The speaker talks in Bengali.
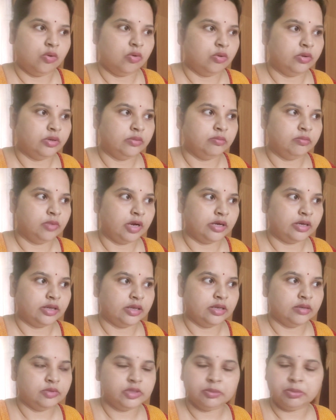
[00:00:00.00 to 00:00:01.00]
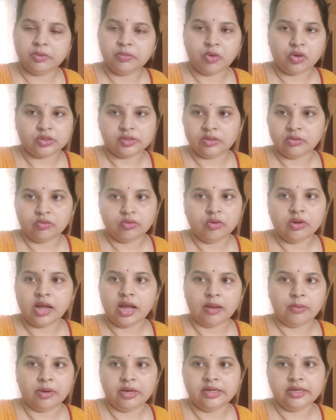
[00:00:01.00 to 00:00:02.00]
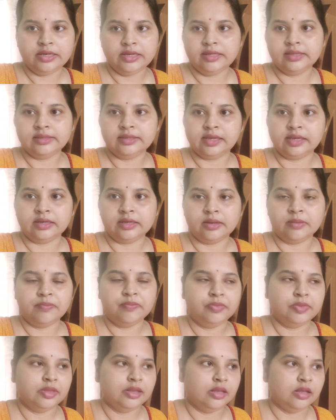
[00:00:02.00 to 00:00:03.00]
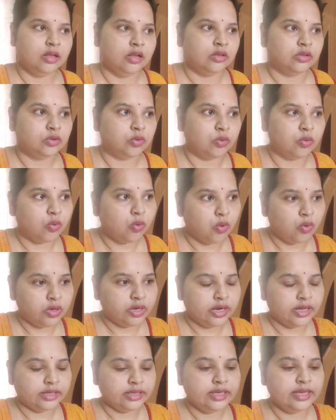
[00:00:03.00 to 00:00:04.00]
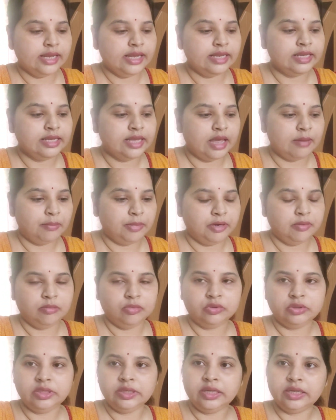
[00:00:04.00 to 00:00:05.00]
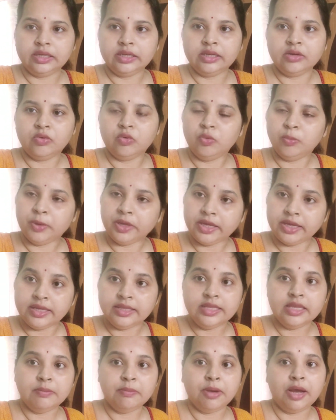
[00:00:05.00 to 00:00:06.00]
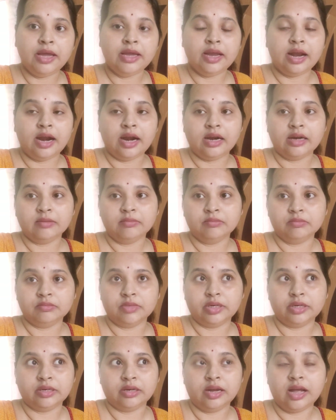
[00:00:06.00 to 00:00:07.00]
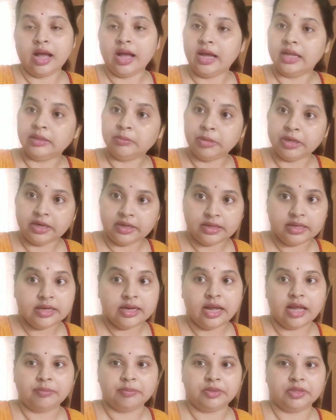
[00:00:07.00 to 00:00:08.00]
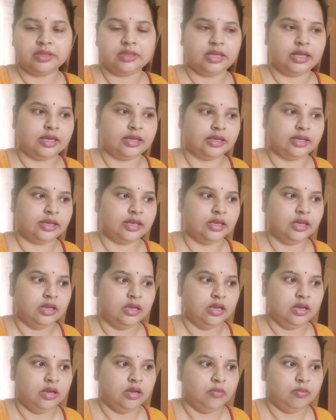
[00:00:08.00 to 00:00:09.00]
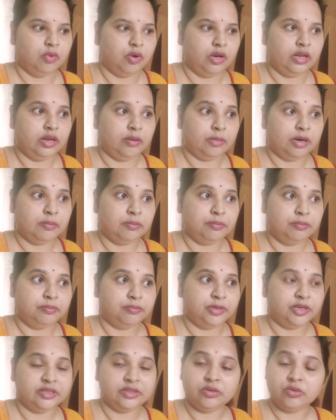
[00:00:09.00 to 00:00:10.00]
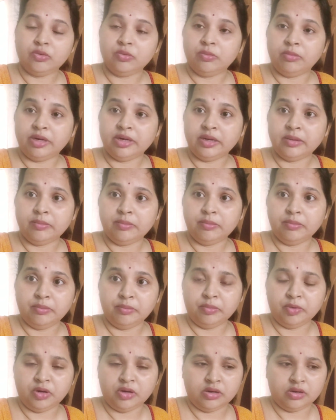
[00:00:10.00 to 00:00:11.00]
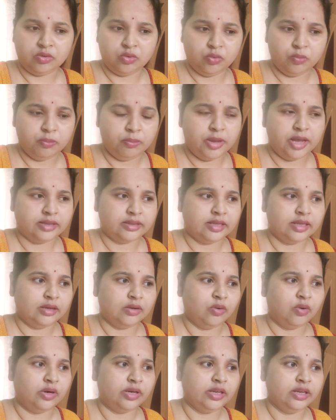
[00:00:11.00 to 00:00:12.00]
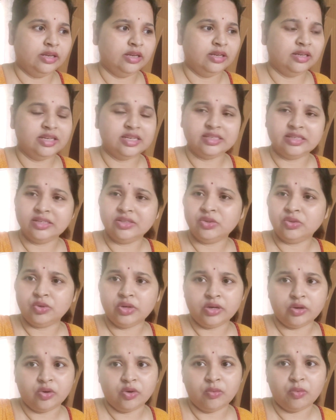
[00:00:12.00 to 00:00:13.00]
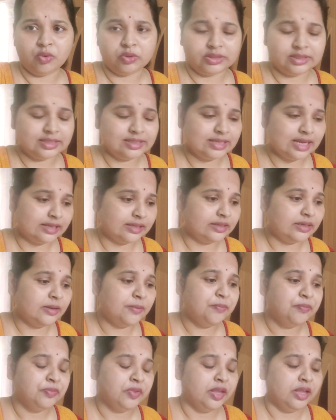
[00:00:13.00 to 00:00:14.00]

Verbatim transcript: ওই আর কি টিফিন বক্সে কোনো খাবার নিয়ে যায় না তো ওর নাকি এই গ্যাপের মধ্যে নাকি খুব খিদে পায় আর মানে গা হাত পা নাকি কাঁপতে থাকে বলে আমার পেটেও মানে খুব ব্যথা করে কিসের জন্য এরকম হচ্ছে জানি না